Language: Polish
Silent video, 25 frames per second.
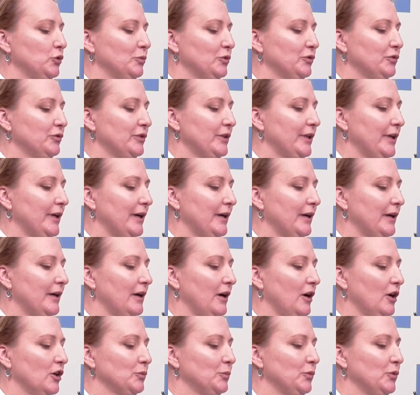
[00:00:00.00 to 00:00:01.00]
umów
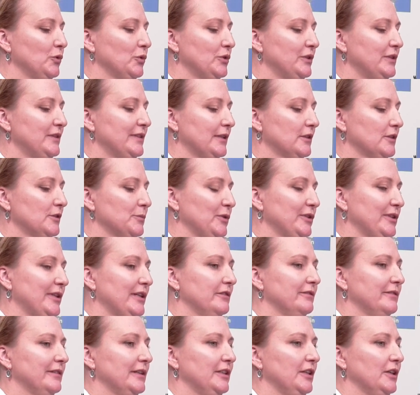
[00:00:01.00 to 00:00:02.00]
na odbiór i
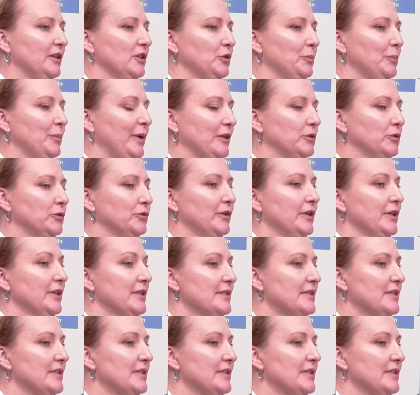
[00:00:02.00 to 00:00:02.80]
zagospodarowanie odpadów.